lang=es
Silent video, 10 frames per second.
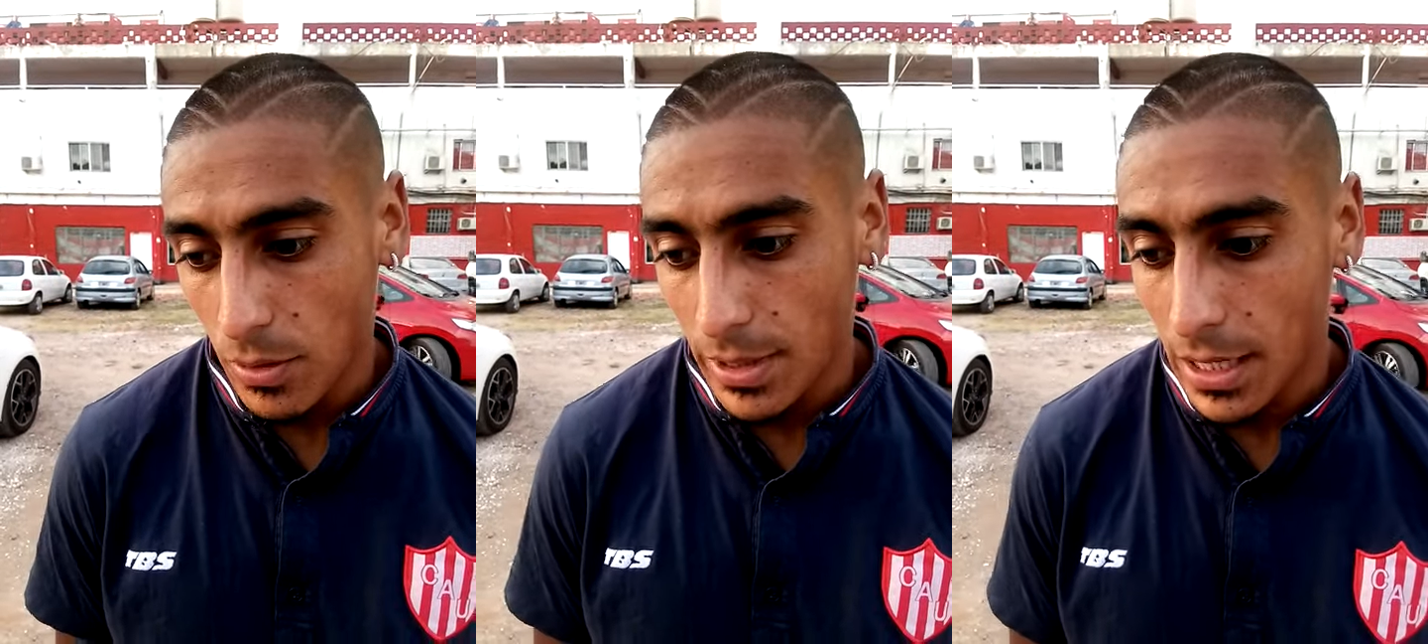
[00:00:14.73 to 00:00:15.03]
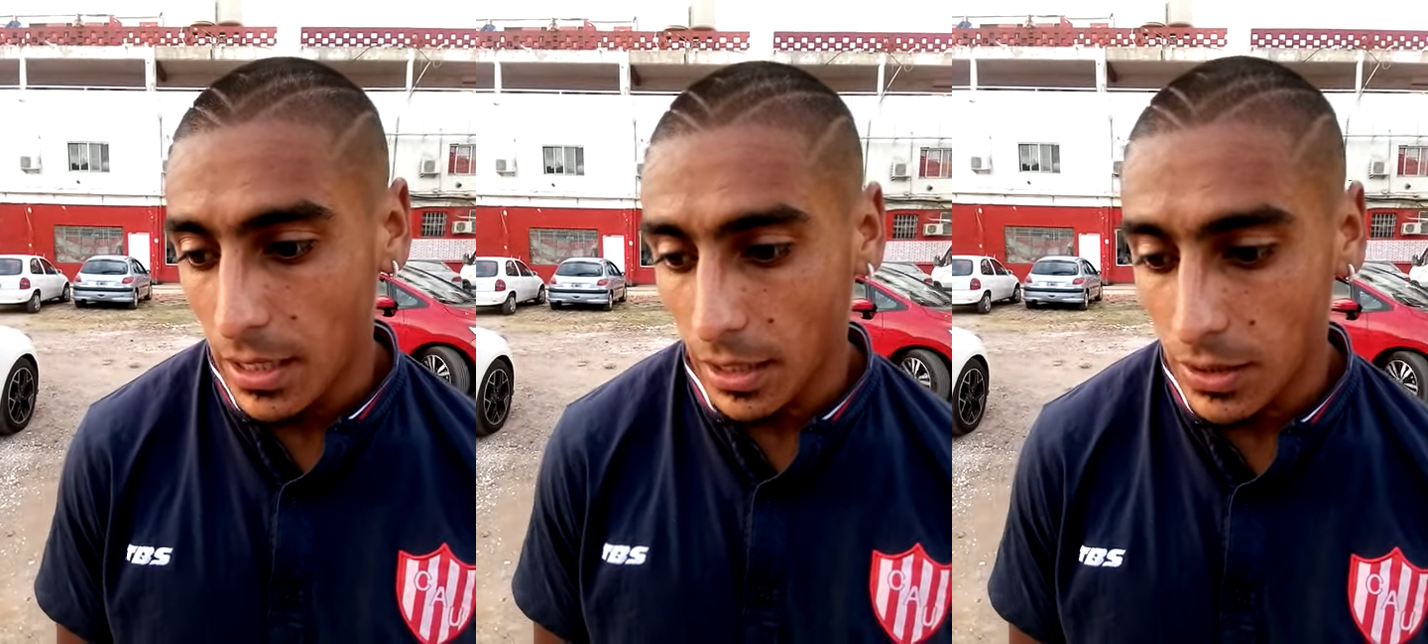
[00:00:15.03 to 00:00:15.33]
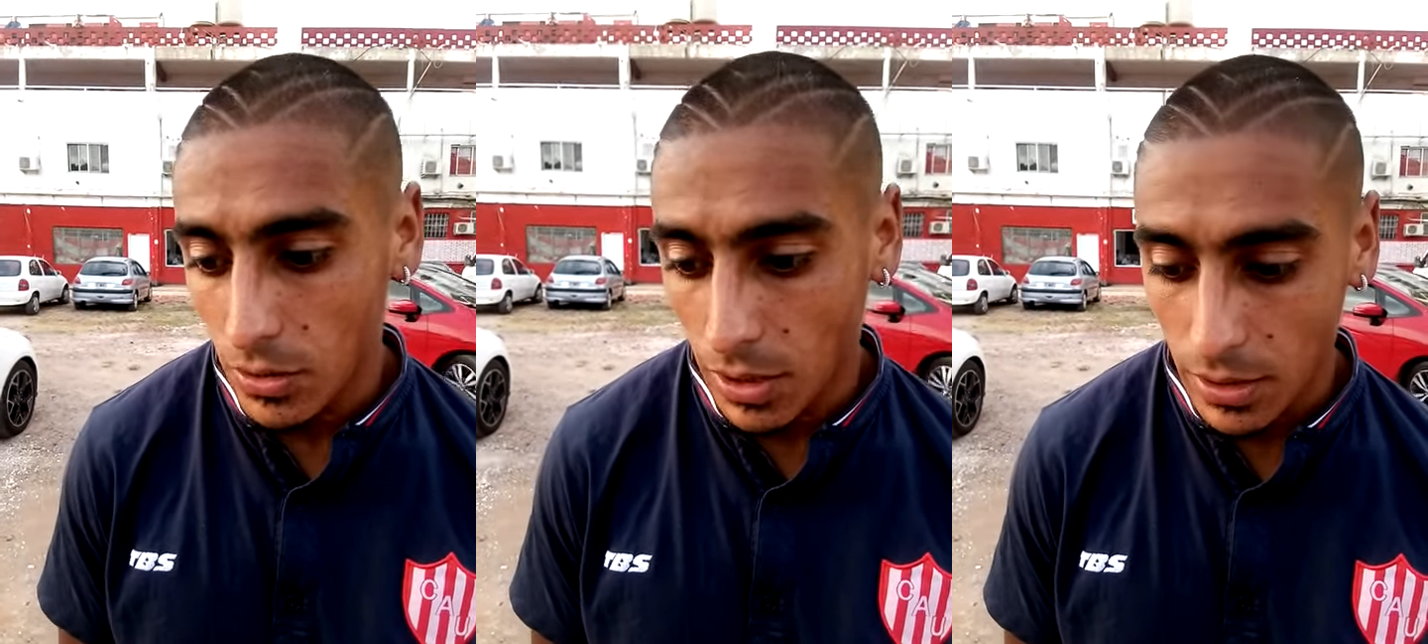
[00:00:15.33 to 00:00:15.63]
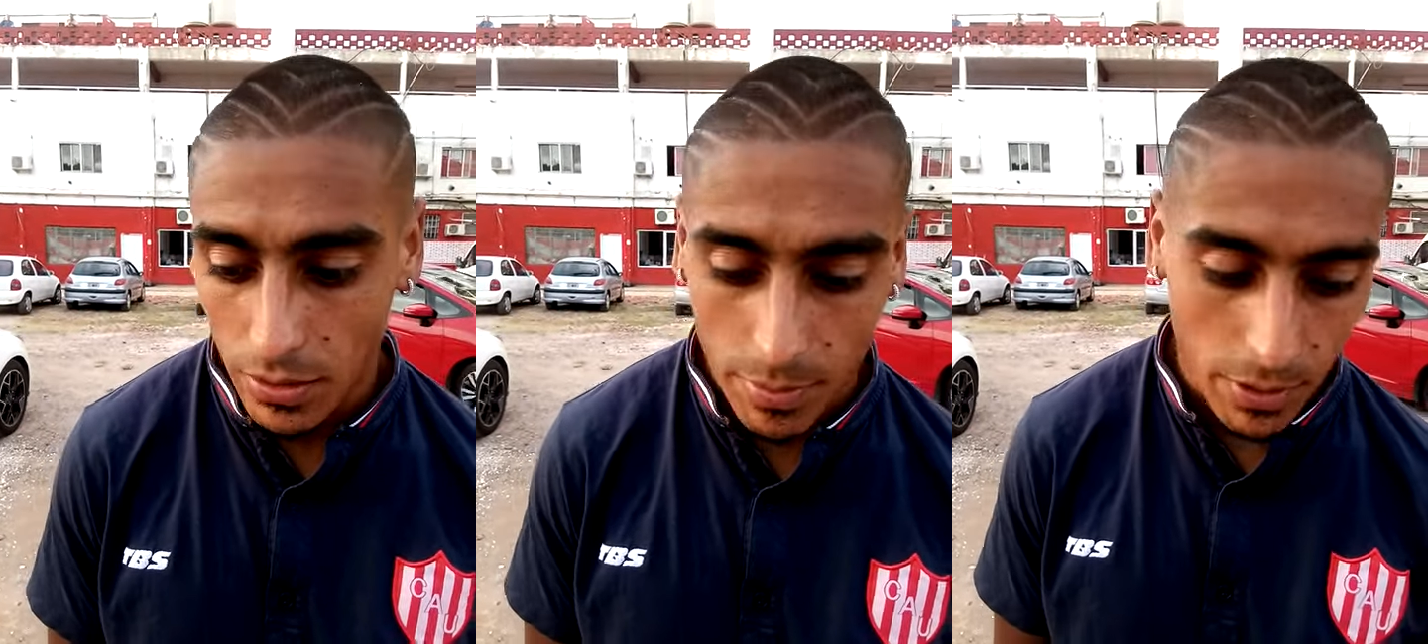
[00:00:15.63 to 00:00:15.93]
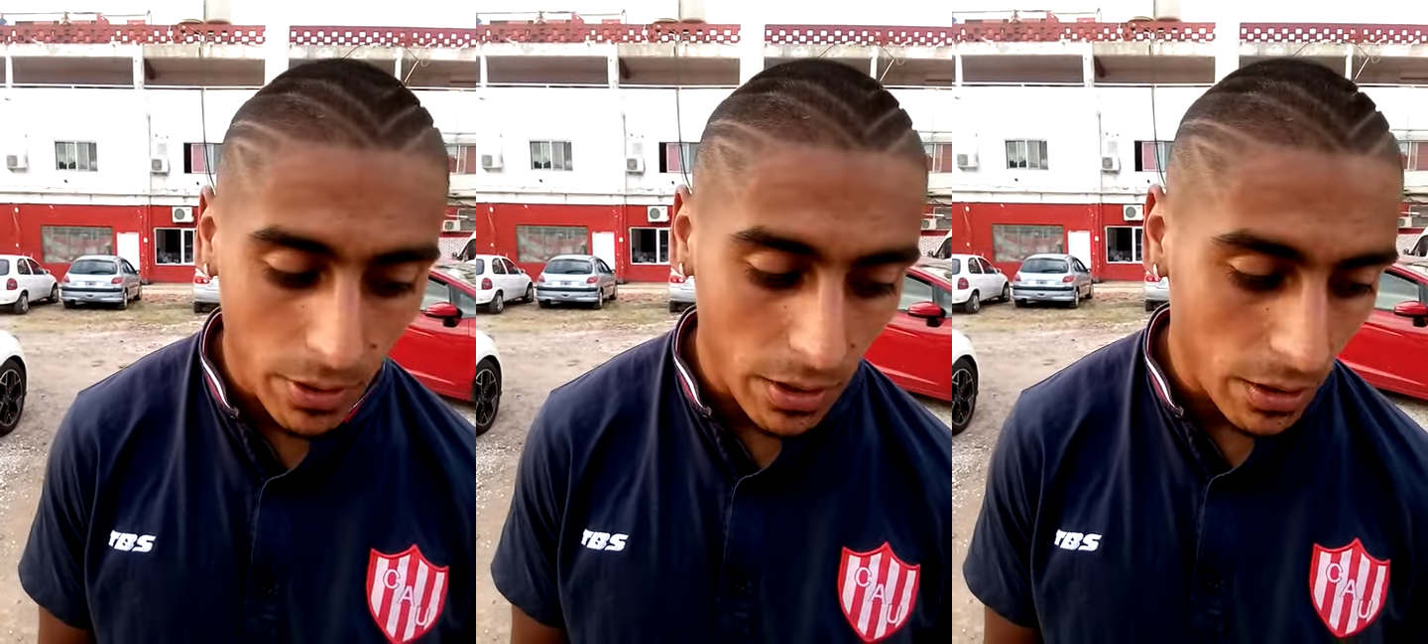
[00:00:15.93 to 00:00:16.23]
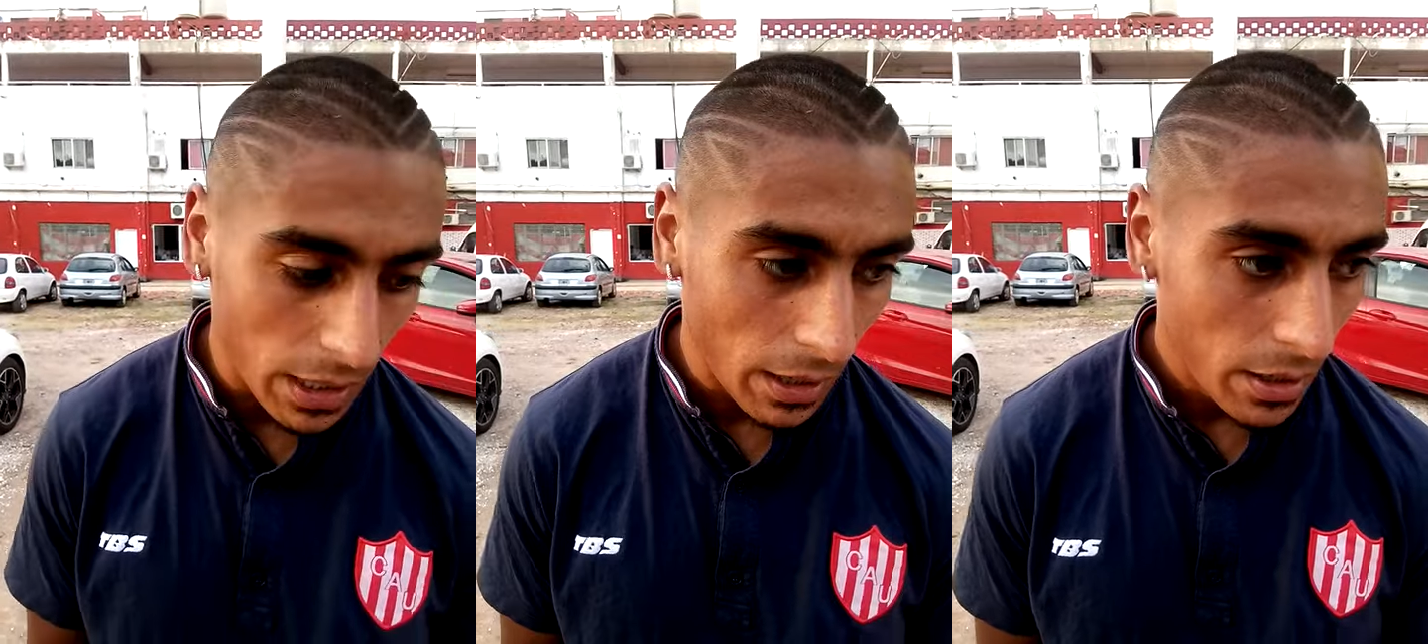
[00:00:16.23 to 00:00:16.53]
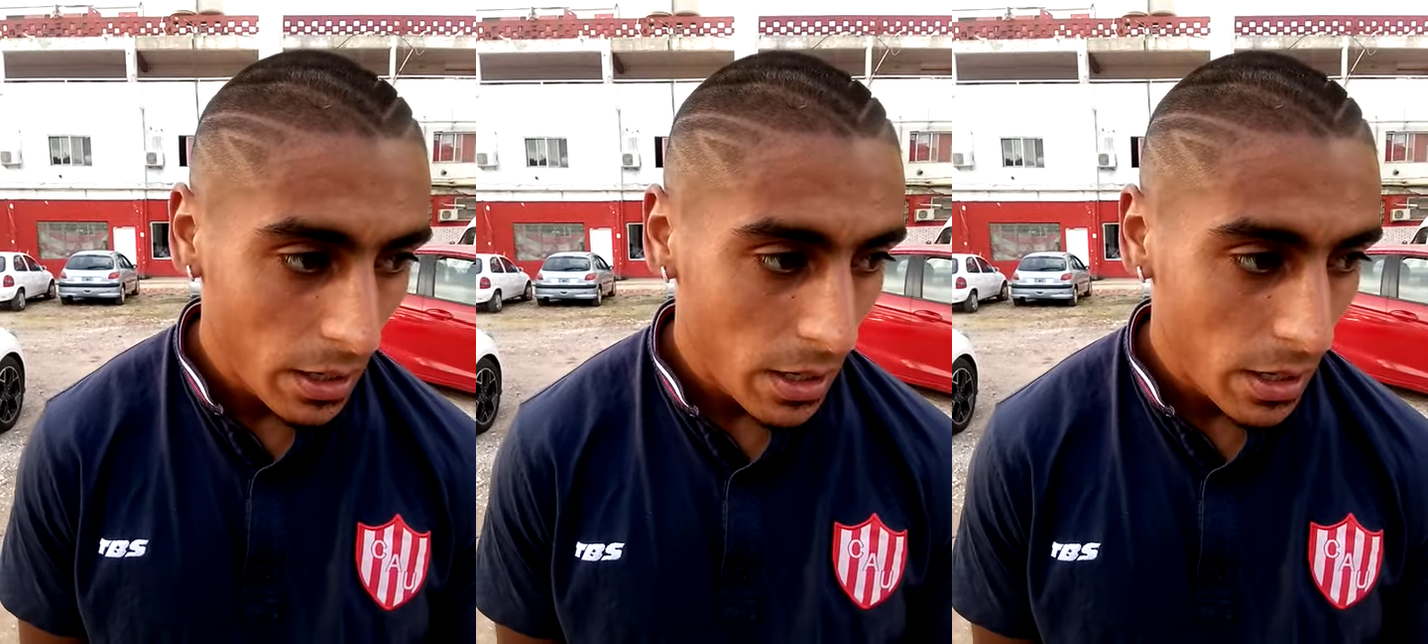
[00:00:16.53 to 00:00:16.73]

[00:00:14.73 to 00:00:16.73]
Sudamericana, que es el objetivo, pero bueno, ahora